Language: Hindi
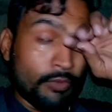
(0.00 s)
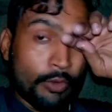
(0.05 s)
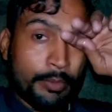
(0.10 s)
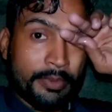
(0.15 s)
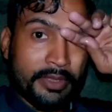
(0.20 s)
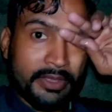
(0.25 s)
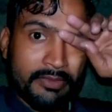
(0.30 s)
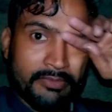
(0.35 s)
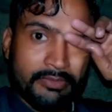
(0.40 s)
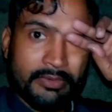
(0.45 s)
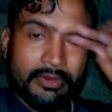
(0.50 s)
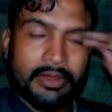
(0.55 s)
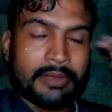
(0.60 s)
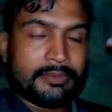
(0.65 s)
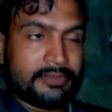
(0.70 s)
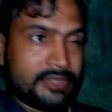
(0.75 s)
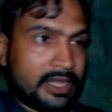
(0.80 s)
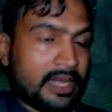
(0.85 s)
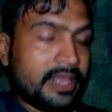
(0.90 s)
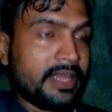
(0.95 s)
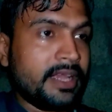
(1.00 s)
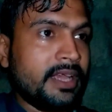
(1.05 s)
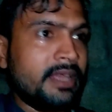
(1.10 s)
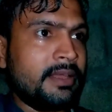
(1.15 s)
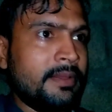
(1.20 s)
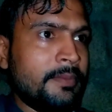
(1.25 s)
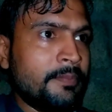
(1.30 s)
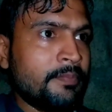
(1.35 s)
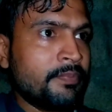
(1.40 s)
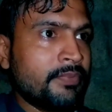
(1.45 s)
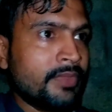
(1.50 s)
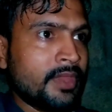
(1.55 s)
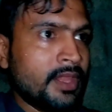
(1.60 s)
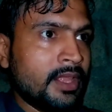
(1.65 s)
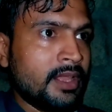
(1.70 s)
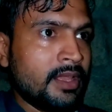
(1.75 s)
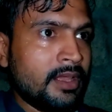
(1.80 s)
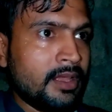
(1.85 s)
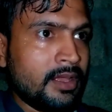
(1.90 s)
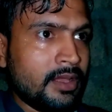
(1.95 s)
वो भी चले गए
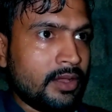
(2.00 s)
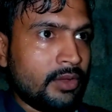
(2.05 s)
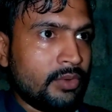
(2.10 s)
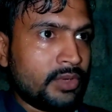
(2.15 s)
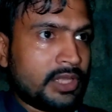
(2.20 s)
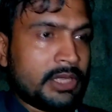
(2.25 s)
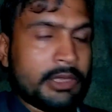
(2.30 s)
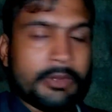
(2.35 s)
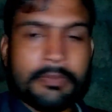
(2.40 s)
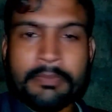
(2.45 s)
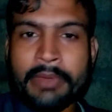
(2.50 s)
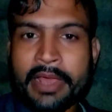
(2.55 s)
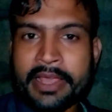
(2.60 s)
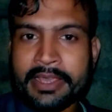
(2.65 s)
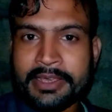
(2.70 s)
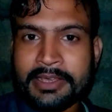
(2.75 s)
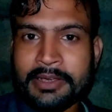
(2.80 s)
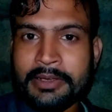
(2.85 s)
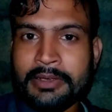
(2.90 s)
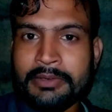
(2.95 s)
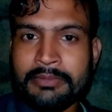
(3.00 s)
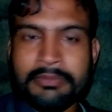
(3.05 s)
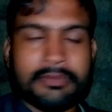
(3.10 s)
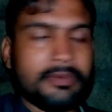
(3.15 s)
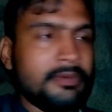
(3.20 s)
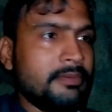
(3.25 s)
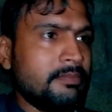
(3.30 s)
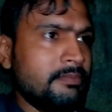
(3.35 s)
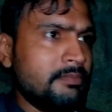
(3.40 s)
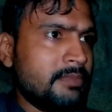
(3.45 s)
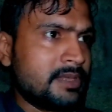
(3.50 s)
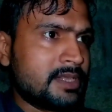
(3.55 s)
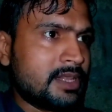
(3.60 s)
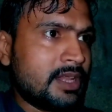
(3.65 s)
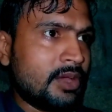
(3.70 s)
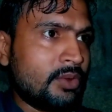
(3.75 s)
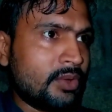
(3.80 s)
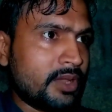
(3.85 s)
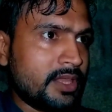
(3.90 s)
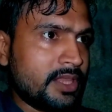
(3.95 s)
उनकी बाइक का
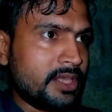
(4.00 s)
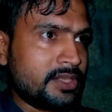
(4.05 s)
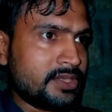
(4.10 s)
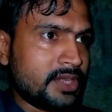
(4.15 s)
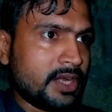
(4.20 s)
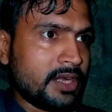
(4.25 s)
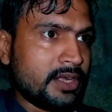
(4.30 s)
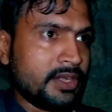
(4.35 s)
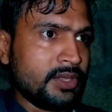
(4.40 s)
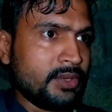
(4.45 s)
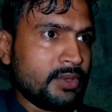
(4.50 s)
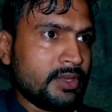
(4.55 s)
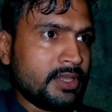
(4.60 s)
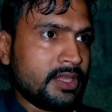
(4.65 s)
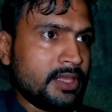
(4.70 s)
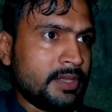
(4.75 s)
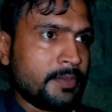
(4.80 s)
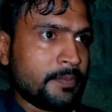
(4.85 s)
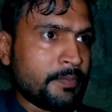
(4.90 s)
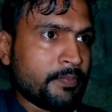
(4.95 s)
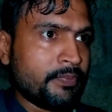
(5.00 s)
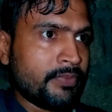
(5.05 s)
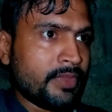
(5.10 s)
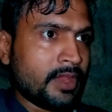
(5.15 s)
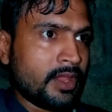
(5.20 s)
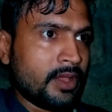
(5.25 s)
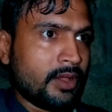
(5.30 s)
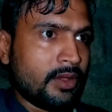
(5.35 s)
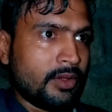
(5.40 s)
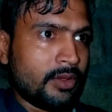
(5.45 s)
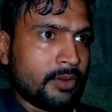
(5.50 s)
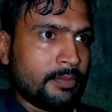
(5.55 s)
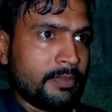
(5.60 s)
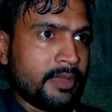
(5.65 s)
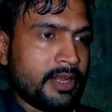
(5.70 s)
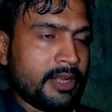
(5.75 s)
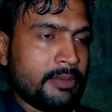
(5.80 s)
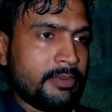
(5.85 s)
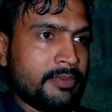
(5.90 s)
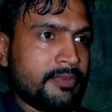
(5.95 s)
मसला हो गया था स्टार्ट नहीं हो रही थी और
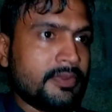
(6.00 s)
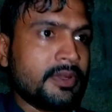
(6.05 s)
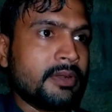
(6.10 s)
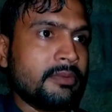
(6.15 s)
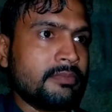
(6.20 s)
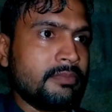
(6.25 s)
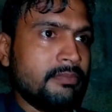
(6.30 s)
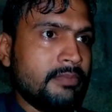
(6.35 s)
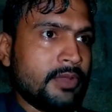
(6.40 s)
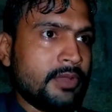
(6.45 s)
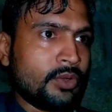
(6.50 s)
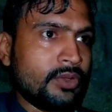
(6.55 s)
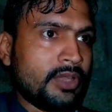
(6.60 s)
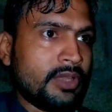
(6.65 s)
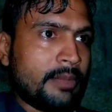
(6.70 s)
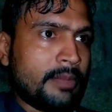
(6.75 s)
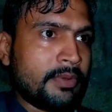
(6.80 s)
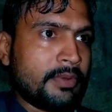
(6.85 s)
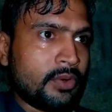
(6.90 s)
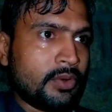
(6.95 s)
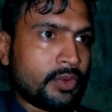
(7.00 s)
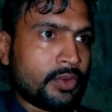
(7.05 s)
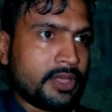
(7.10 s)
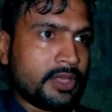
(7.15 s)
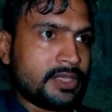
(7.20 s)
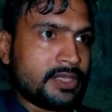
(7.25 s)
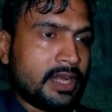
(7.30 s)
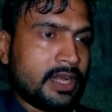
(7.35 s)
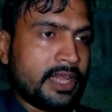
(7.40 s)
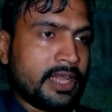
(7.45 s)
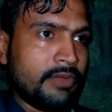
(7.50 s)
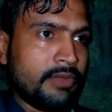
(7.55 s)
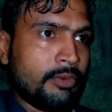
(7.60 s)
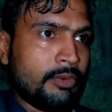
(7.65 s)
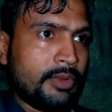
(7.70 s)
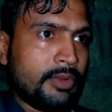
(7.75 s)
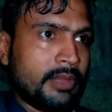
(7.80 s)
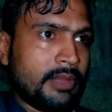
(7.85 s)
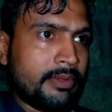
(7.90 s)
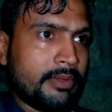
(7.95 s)
मेरी भी फिर मेरे को यहाँ पर रोक के चले गए वो
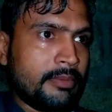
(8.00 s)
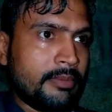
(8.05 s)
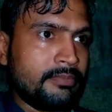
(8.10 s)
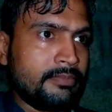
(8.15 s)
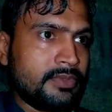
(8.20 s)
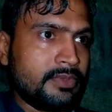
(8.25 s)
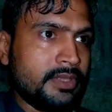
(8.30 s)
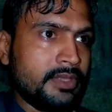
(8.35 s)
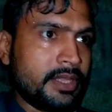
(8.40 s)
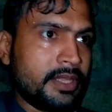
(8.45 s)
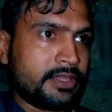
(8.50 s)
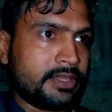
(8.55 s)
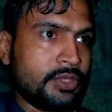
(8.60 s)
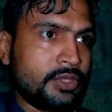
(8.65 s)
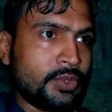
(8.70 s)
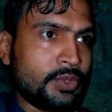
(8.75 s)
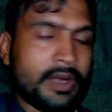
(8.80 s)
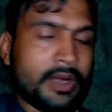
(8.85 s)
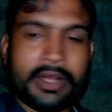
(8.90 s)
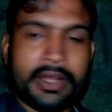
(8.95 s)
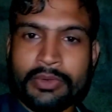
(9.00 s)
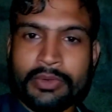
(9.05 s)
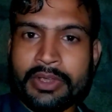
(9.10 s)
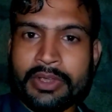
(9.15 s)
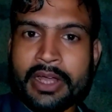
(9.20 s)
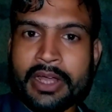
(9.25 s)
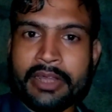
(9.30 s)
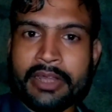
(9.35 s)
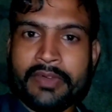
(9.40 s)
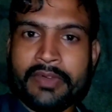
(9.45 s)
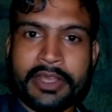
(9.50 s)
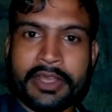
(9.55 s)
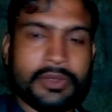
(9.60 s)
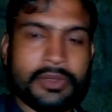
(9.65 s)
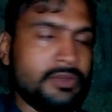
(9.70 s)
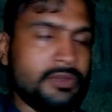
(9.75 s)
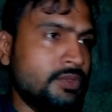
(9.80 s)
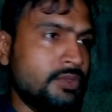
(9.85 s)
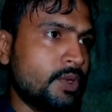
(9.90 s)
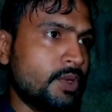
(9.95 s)
बोले भी हम देखते हैं जुगाड़ कोई गाड़ी वाड़ी के
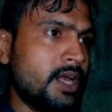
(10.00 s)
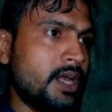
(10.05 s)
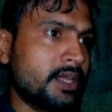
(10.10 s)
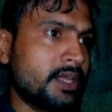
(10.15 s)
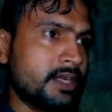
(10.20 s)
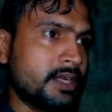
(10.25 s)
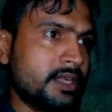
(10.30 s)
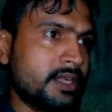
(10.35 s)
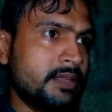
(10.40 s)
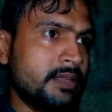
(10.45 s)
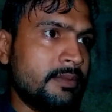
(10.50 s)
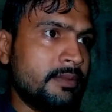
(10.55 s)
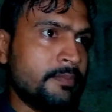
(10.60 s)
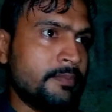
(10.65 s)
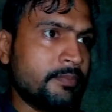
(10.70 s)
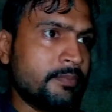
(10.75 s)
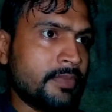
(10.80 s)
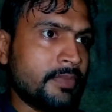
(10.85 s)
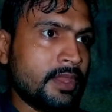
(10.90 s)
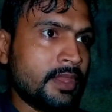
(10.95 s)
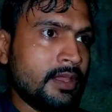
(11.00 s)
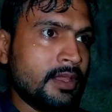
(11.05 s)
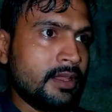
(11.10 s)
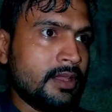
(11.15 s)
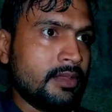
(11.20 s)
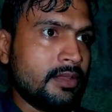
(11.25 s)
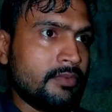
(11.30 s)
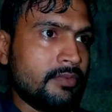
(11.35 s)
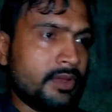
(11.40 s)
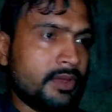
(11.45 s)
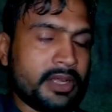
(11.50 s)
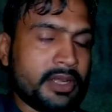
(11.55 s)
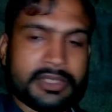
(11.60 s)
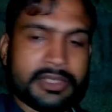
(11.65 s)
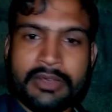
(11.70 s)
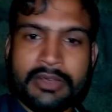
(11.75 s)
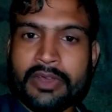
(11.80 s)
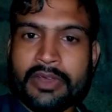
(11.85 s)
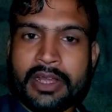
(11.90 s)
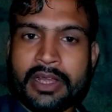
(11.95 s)
जुगाड़ कर रहे हैं तो
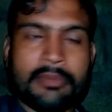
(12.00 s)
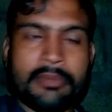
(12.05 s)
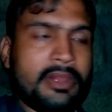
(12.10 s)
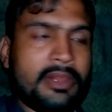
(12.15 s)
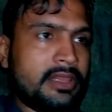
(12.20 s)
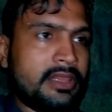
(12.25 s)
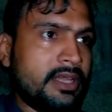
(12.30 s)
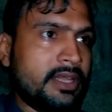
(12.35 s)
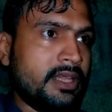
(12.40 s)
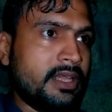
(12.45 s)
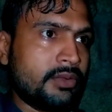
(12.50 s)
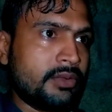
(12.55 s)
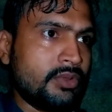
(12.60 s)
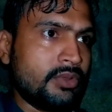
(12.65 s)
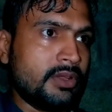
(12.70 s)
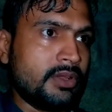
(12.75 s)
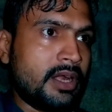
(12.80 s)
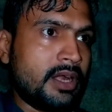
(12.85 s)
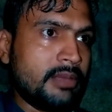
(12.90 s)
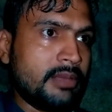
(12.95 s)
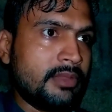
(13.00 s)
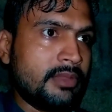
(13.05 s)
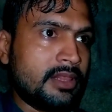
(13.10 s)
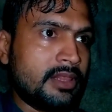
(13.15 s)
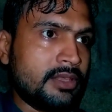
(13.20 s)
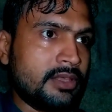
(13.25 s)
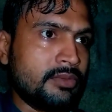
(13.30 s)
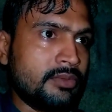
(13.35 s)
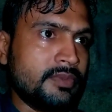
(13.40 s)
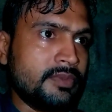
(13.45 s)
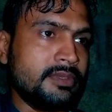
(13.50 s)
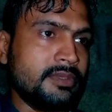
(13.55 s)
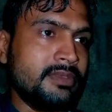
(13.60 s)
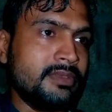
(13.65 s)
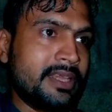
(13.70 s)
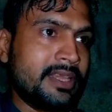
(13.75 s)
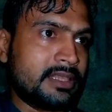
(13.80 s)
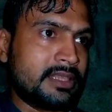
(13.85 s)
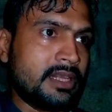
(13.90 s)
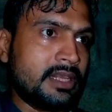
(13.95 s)
रक्षा वगैरह मिलता है या कोई गाड़ी मिलती है तो
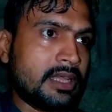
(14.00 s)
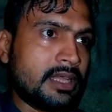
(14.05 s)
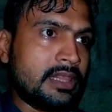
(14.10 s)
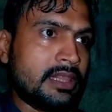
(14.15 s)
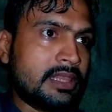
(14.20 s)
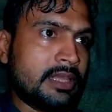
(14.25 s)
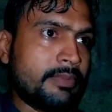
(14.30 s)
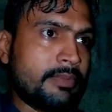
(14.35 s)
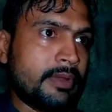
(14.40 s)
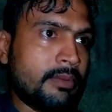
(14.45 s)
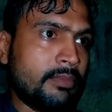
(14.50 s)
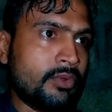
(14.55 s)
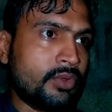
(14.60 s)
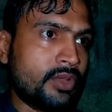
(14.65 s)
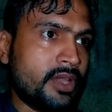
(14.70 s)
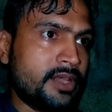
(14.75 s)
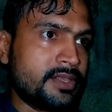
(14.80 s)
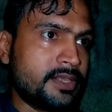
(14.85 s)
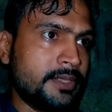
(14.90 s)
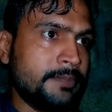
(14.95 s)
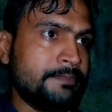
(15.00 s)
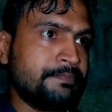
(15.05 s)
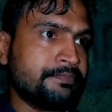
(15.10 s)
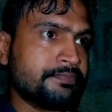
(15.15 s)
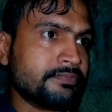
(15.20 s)
देखते निकलते फिर हम लोग यहाँ से